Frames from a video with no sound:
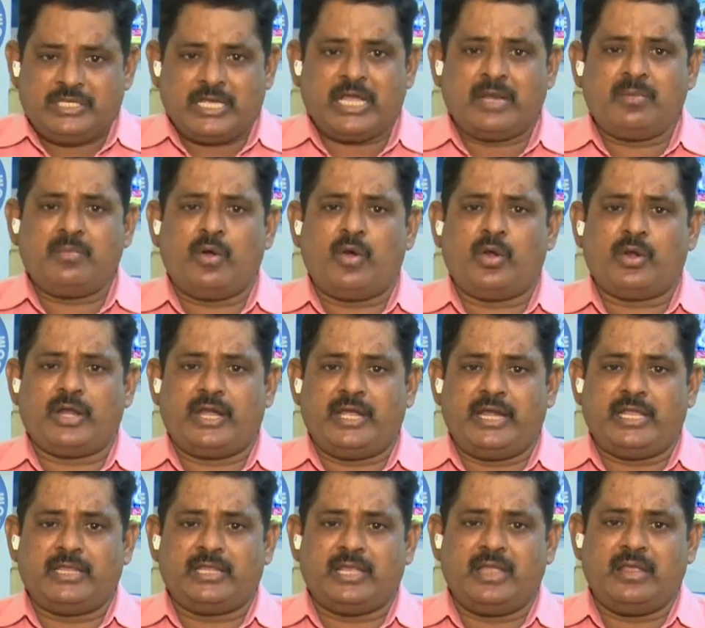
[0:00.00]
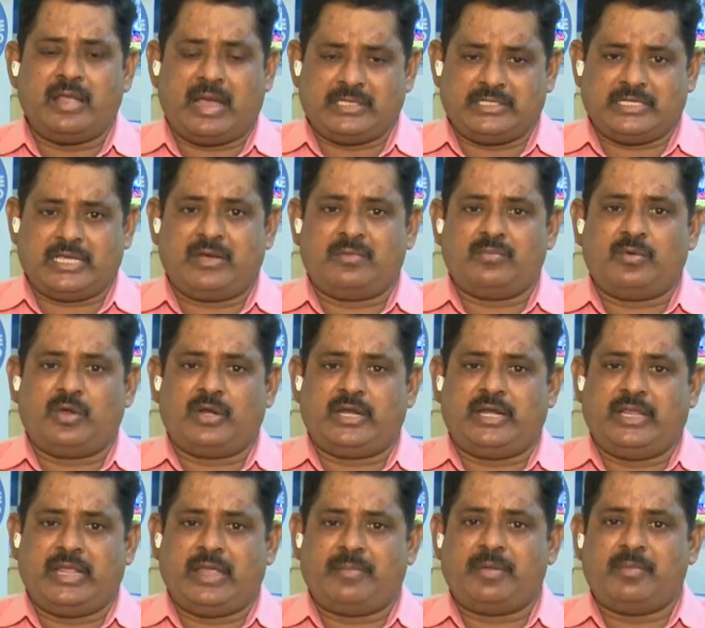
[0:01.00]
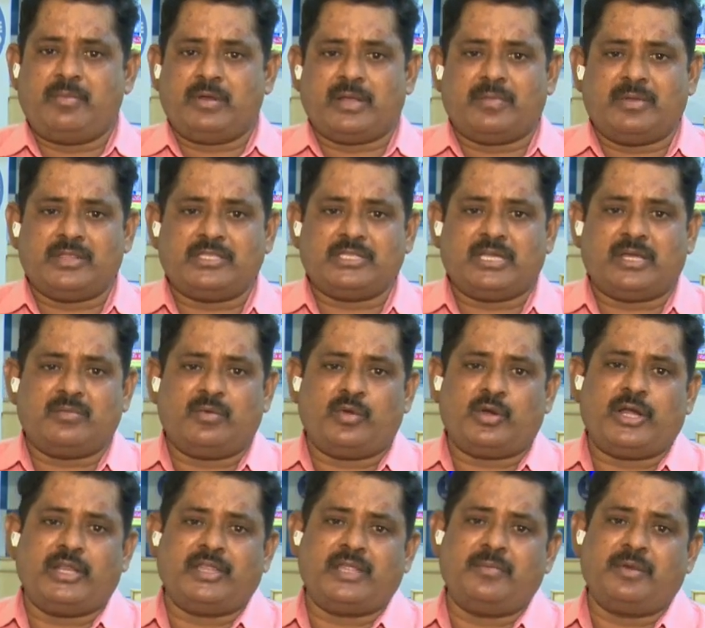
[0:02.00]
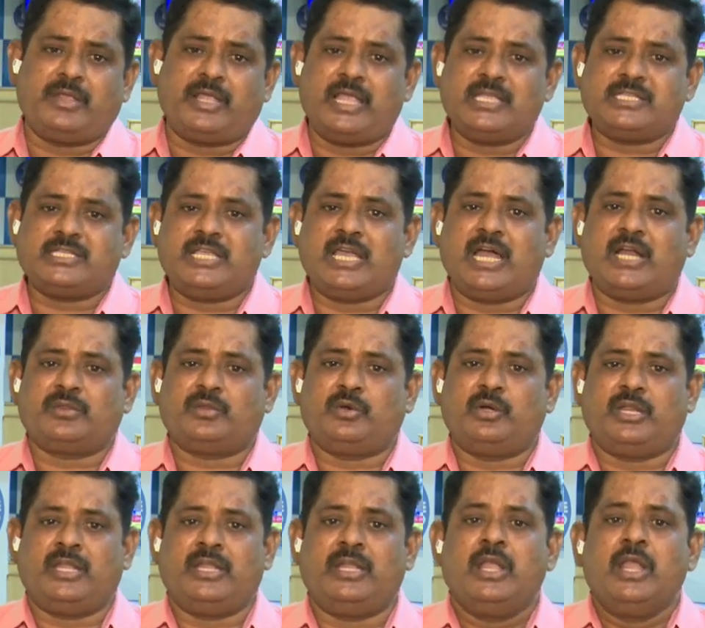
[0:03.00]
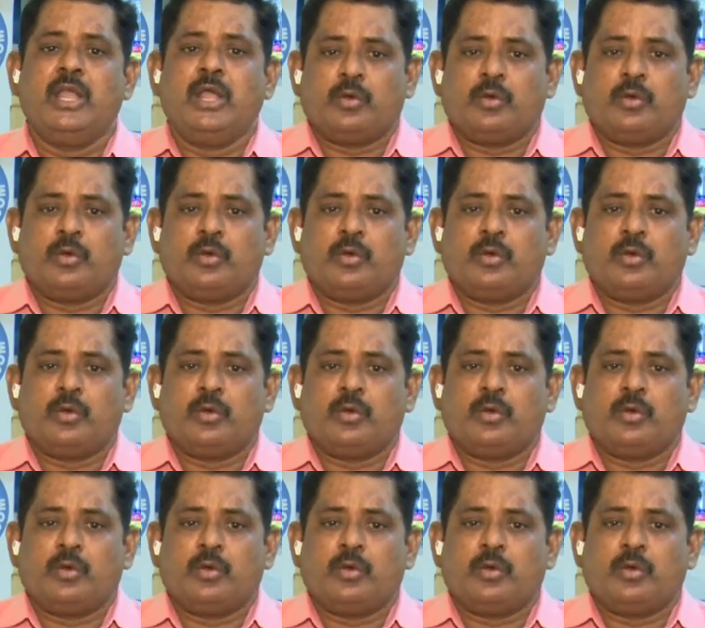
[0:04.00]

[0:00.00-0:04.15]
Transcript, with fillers: జగన్మోహన్ రెడ్డి అయితే ఆ జగన్మోహన్ రెడ్డి ఏపీ ముఖ్యమంత్రి జగన్మోహన్ రెడ్డి అయితే ఇప్పుడు కేసీఆర్ తోటి